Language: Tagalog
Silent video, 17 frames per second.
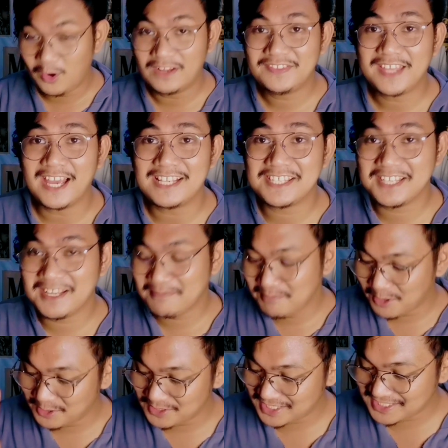Oh, ang taas din
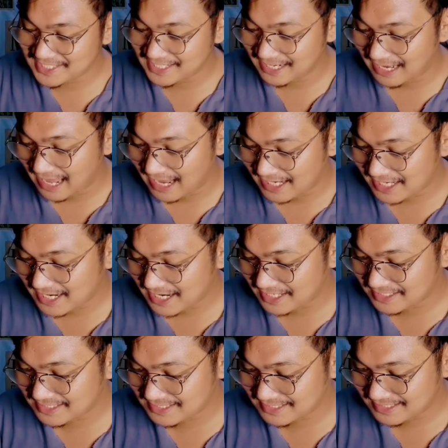ng boses ng lalaki
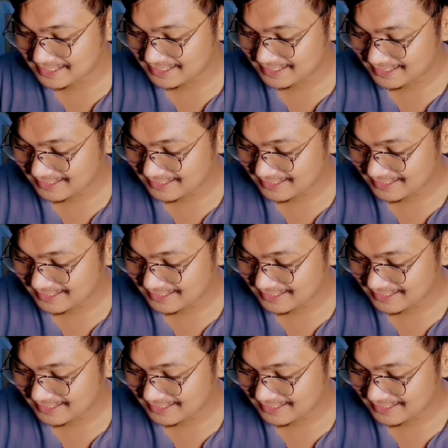guys.